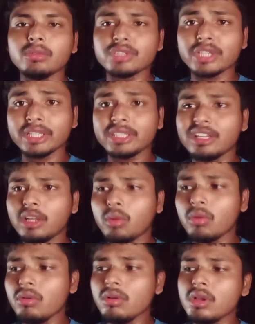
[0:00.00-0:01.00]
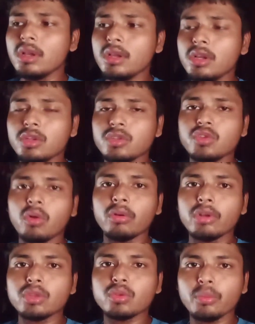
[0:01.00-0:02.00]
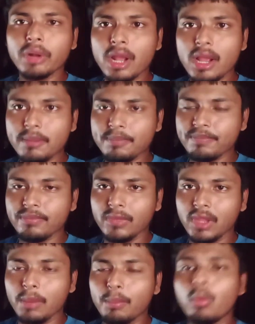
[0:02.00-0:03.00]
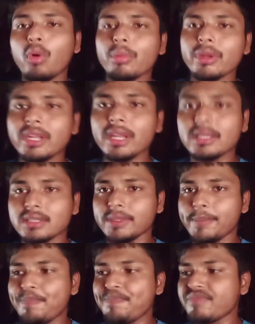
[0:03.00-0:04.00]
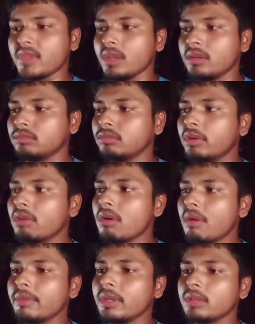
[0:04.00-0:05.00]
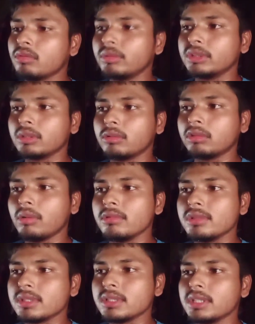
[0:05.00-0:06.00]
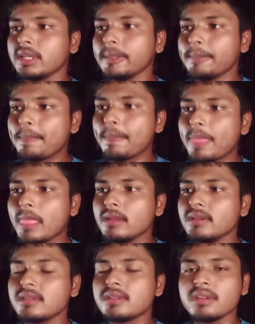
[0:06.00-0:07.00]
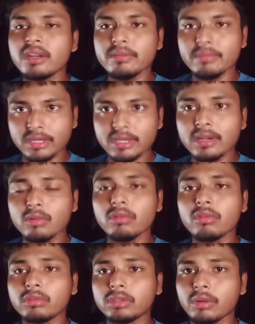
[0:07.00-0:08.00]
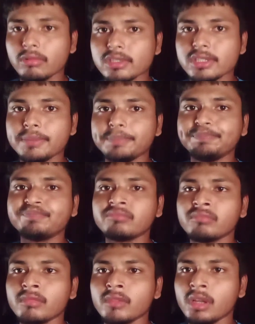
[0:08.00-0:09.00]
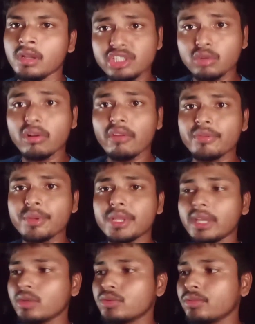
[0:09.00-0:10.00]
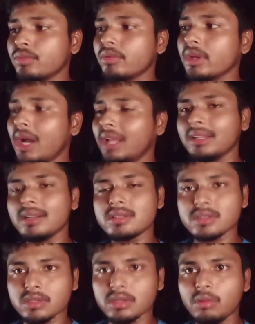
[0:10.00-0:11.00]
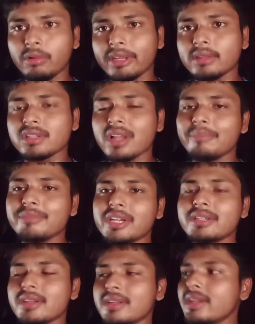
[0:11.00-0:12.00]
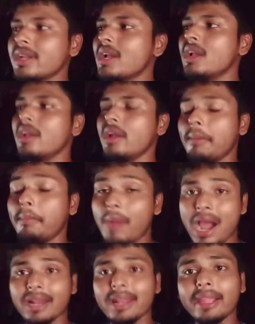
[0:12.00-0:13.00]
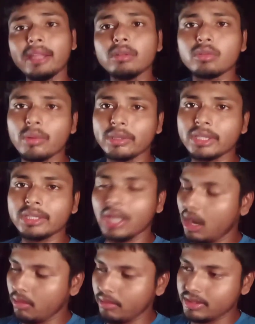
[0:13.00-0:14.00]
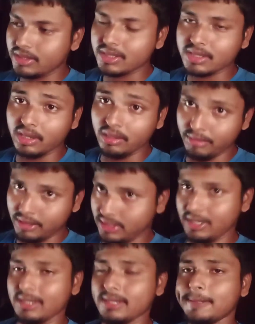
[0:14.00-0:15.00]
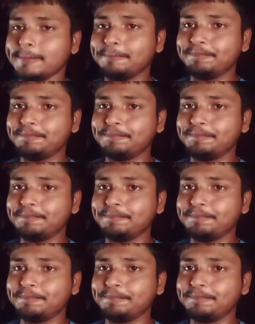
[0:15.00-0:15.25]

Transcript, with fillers: তো সেক্ষেত্রে দেখো যখনই তোমরা পড়বে ঠিক আছে ধরে নাও আমি তোমাদের কথা বলছি যে স্টাডি মেটেরিয়ালগুলোর কথা বলছি জিওগ্রাফি থেকে শুরু করে আদার্স অনেক সাবজেক্টেরই বাংলায় কিন্তু তোমাদের দেওয়া হয়েছে স্টাডি মেটেরিয়ালটা